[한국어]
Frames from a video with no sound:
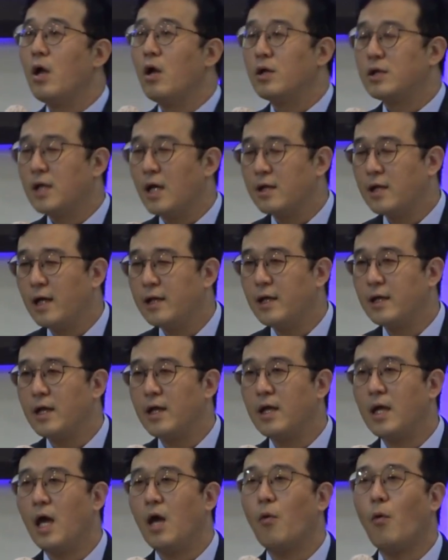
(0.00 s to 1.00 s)

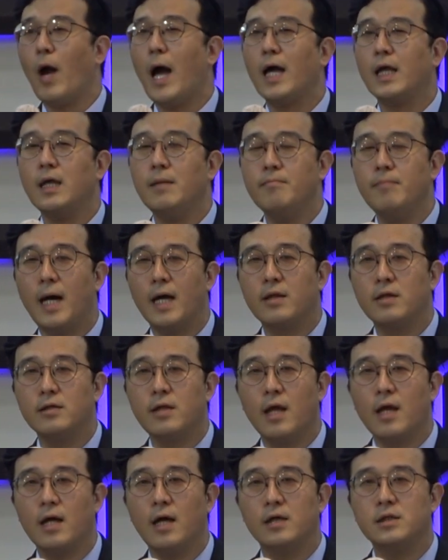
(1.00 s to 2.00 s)
제사장에게 확인받을
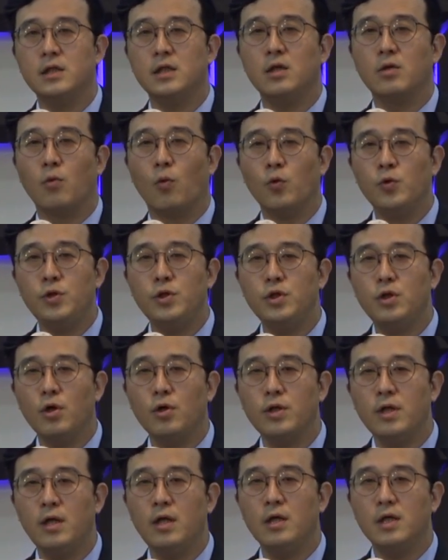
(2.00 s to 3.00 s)
때까지
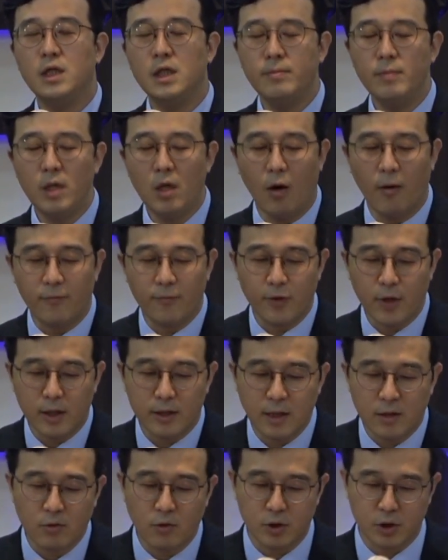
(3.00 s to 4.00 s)
온전히 흠이 없어야
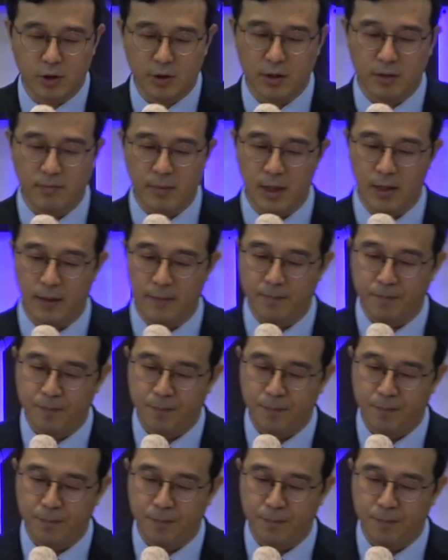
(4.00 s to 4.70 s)
되는 것이었습니다.